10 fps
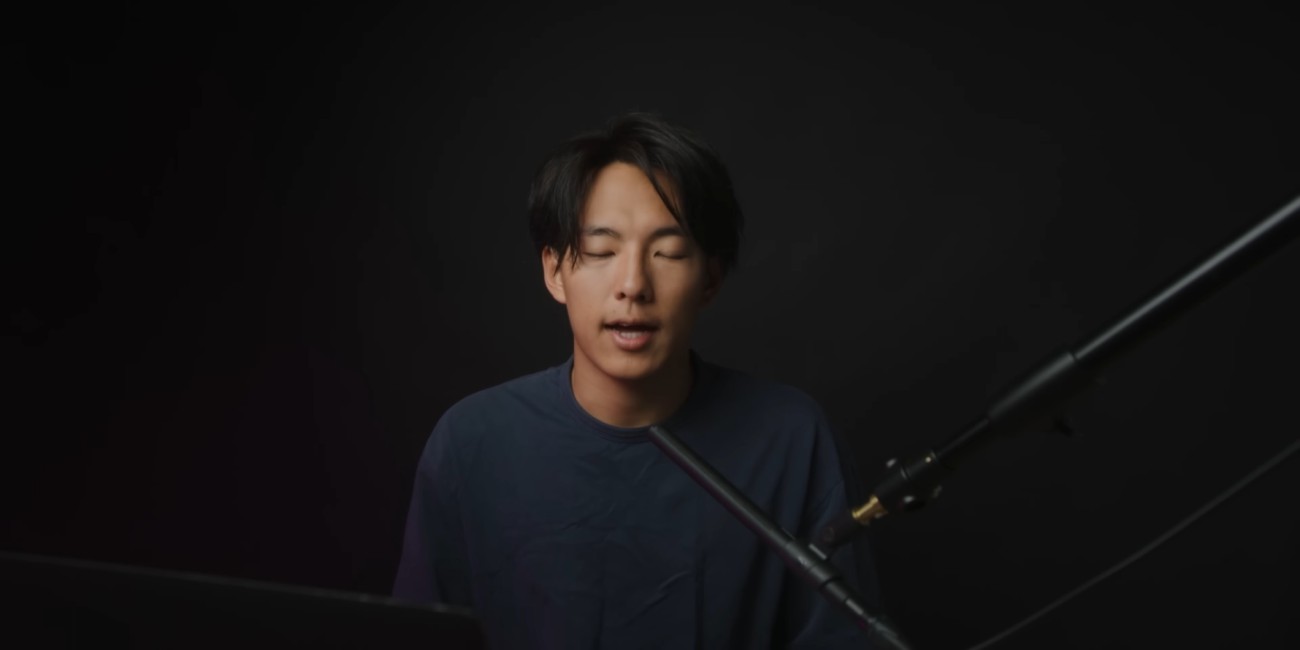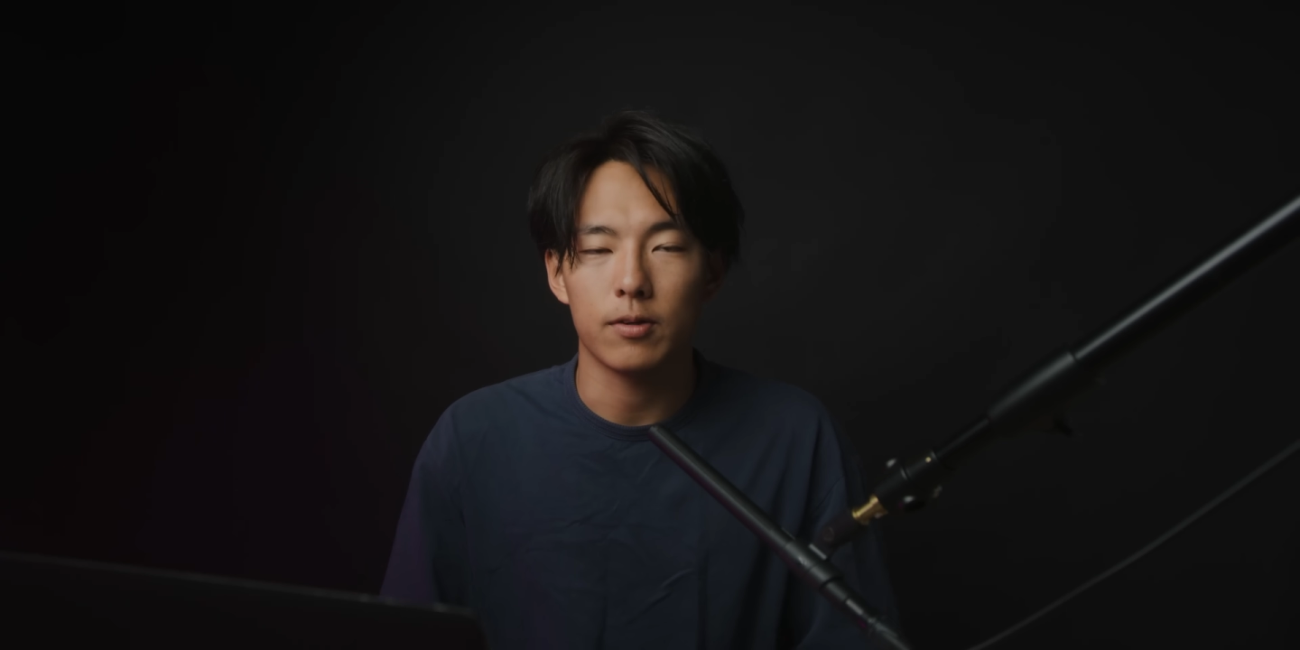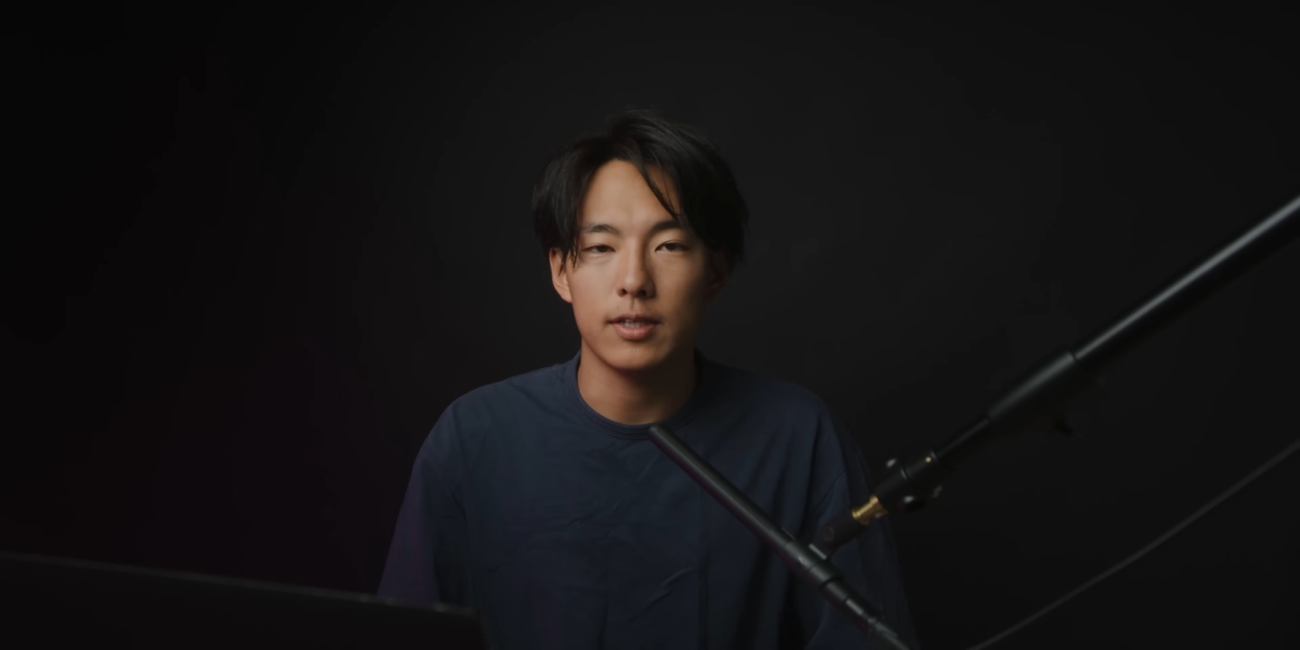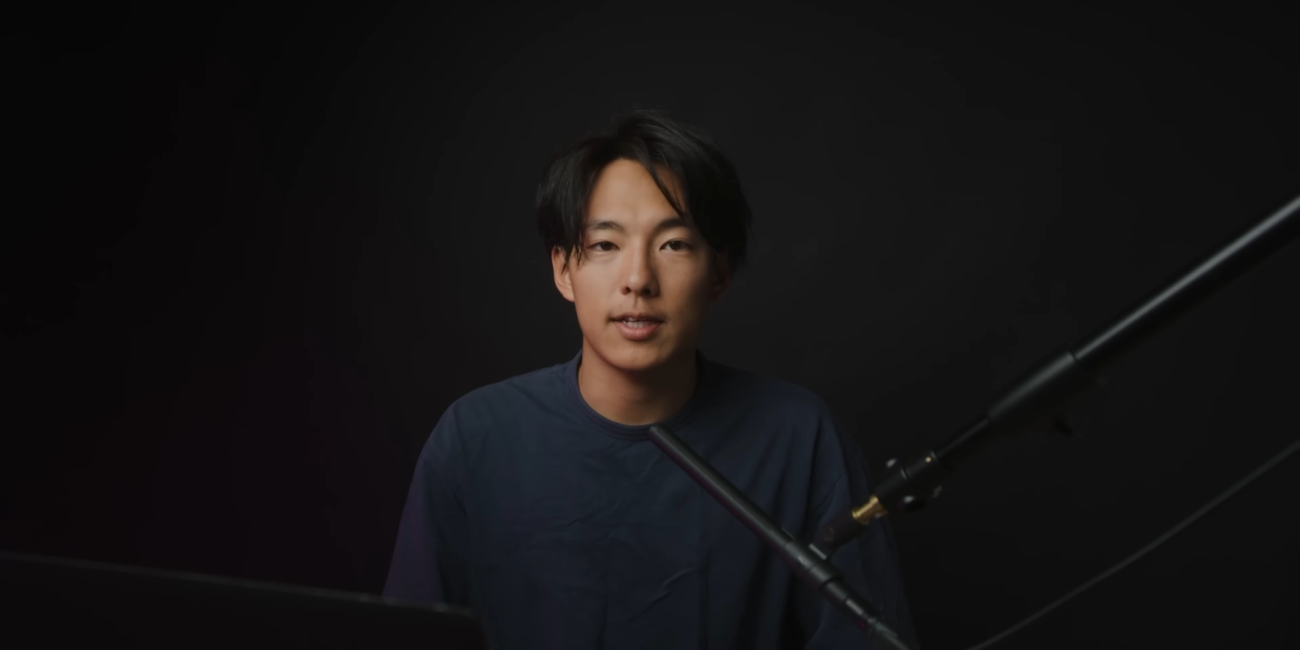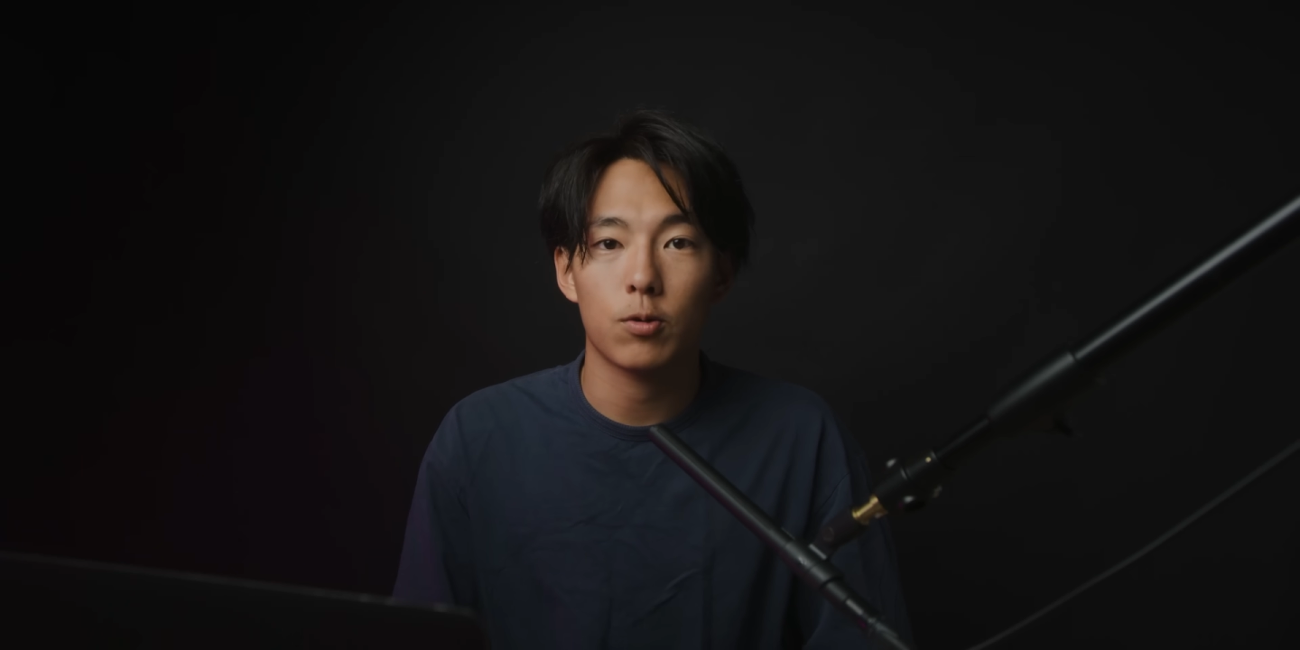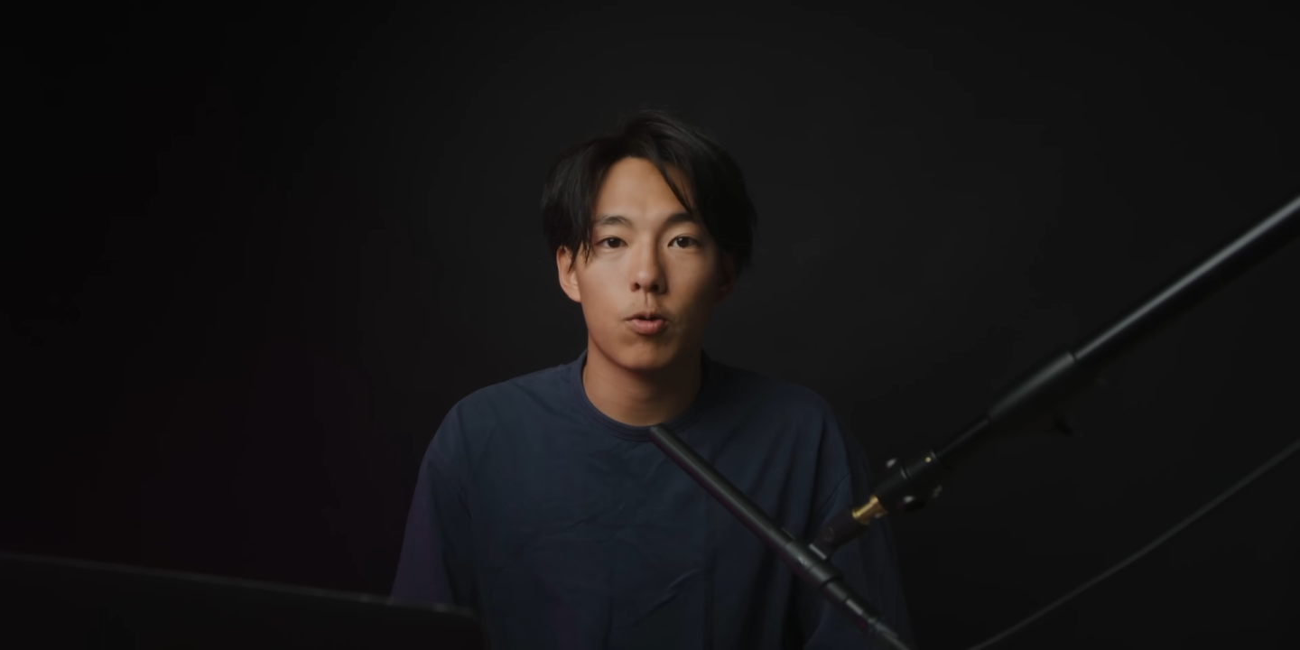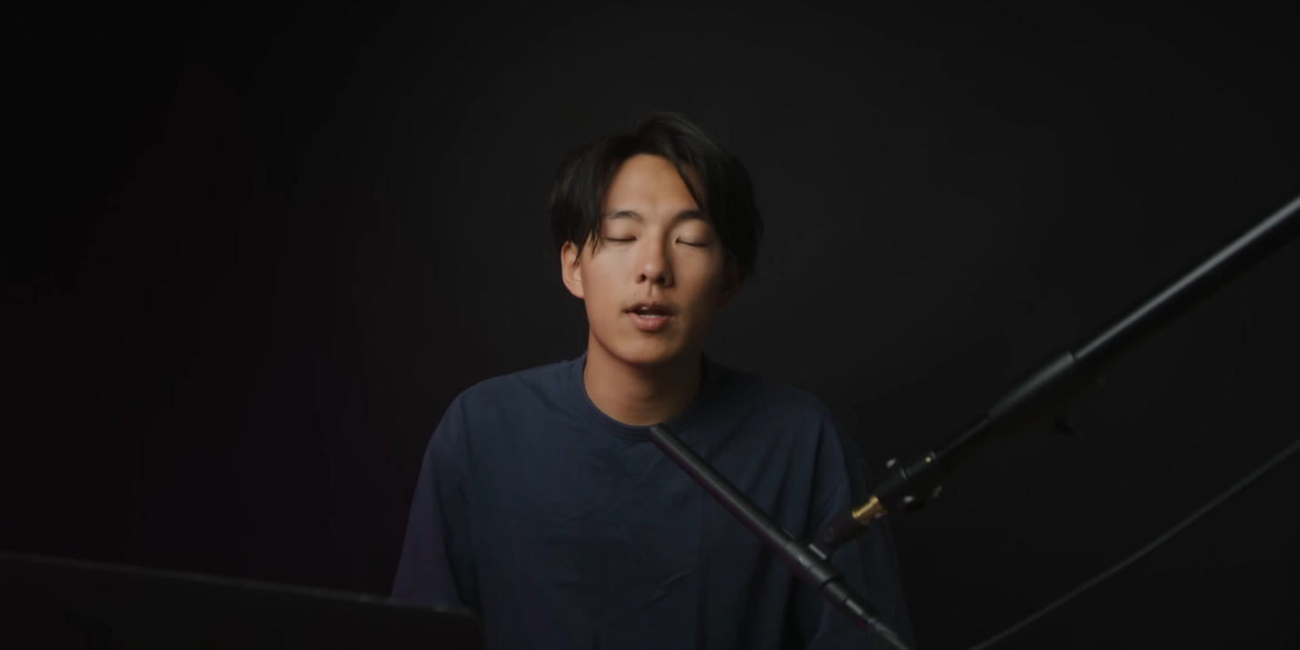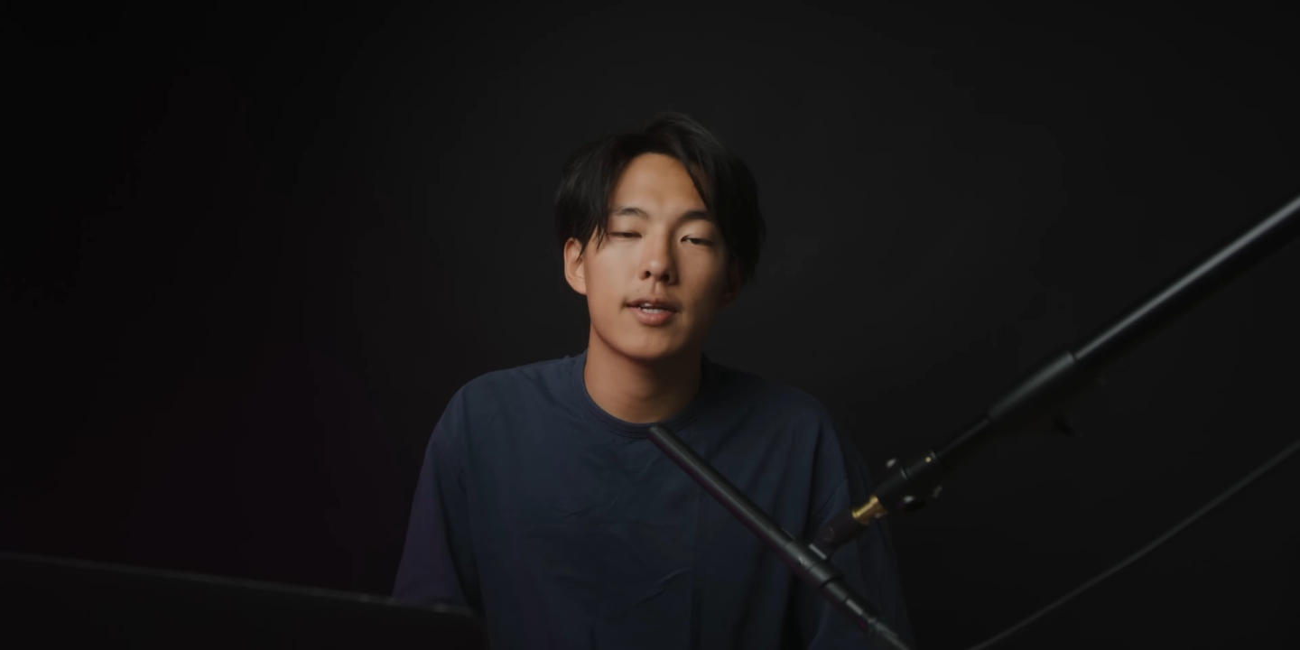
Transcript: あの言いたいところな